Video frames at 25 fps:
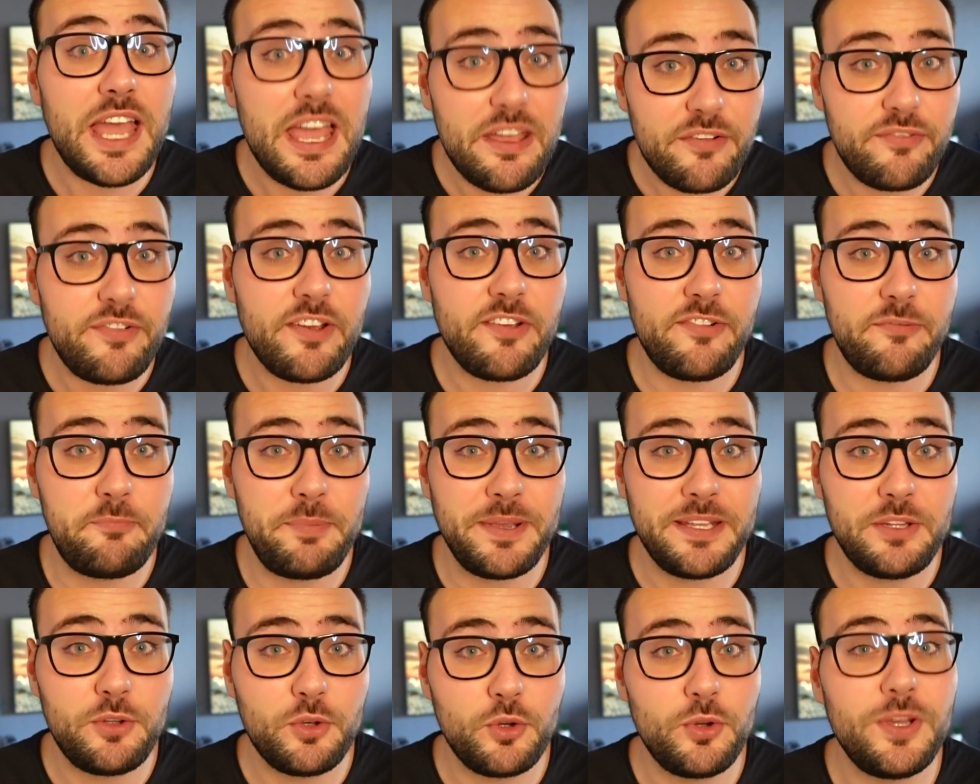
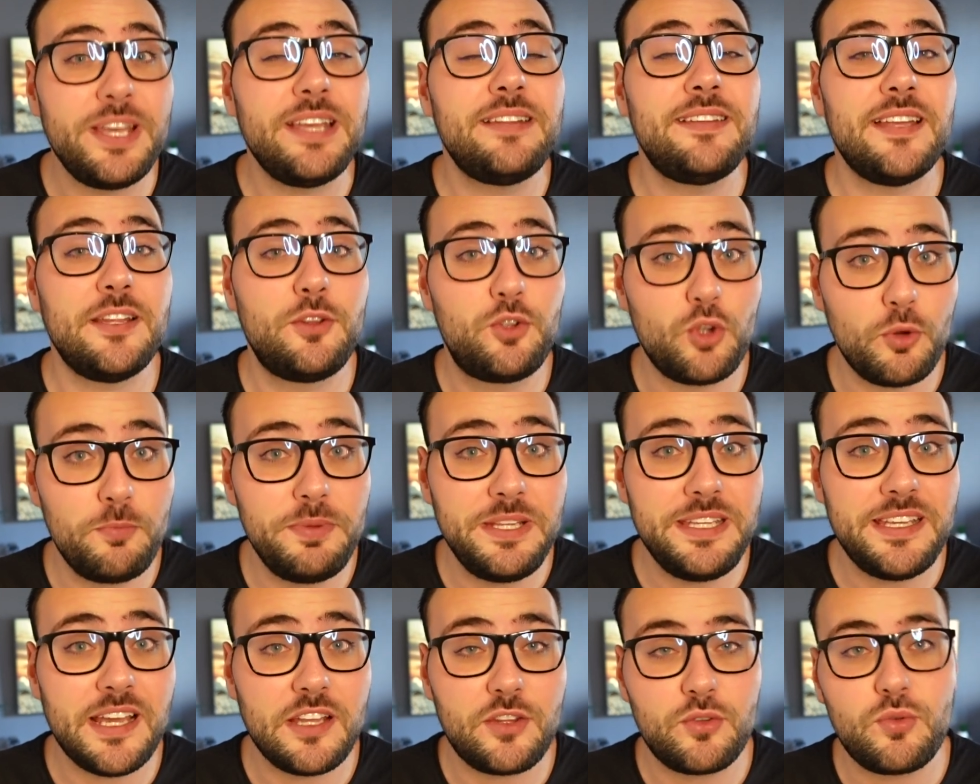FFP2 était
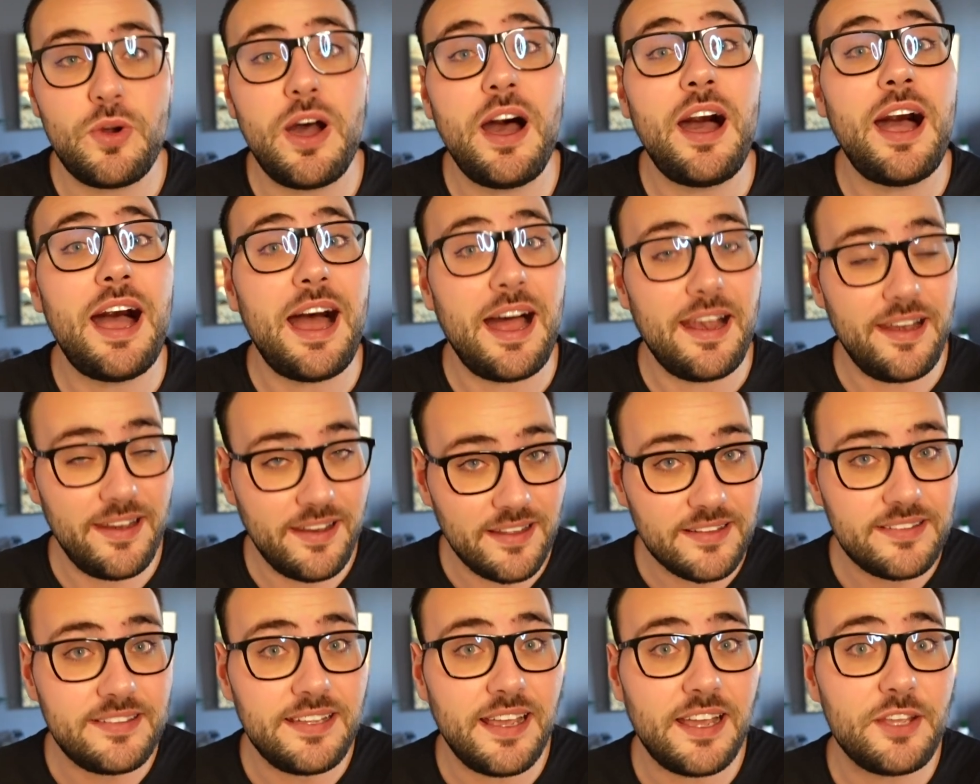obligatoire à
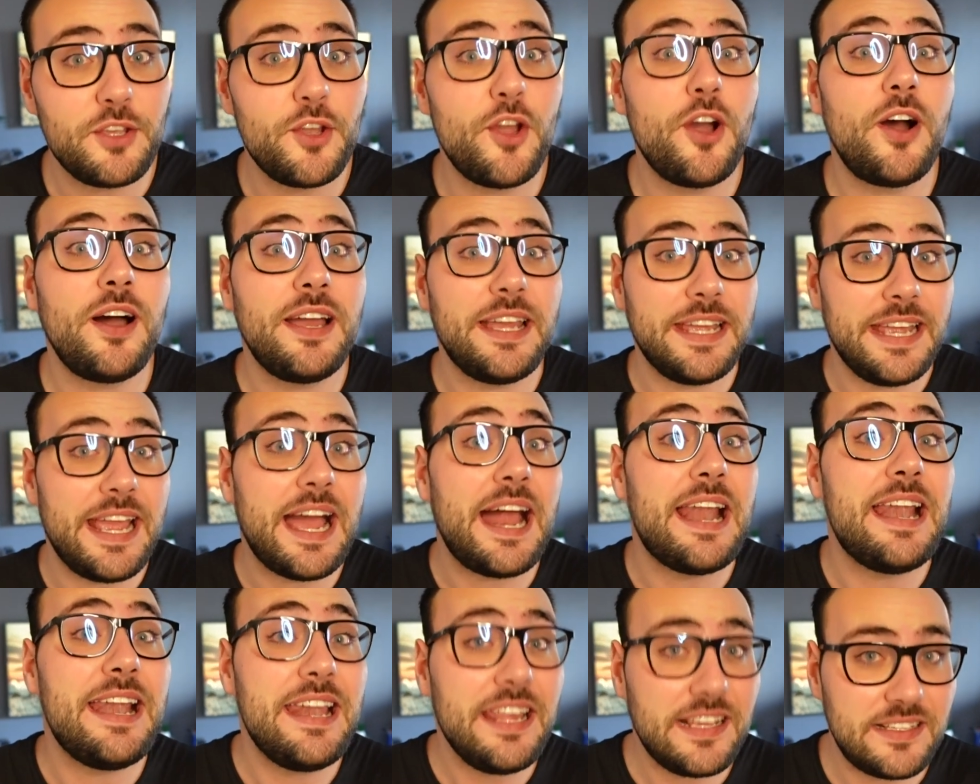l'intérieur et
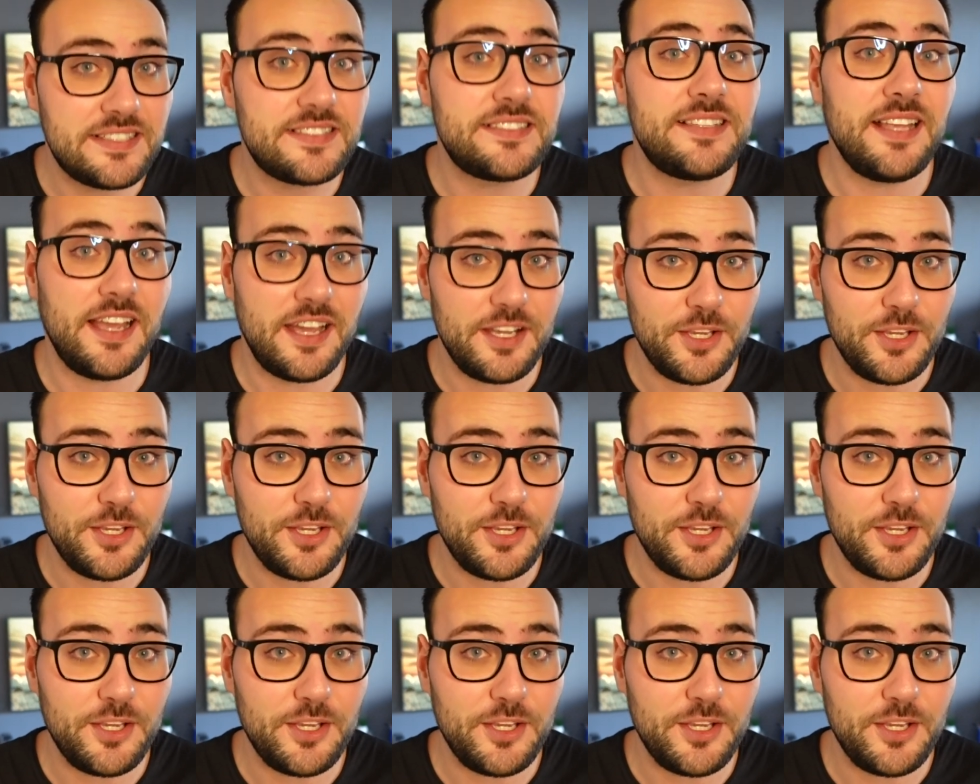à l'extérieur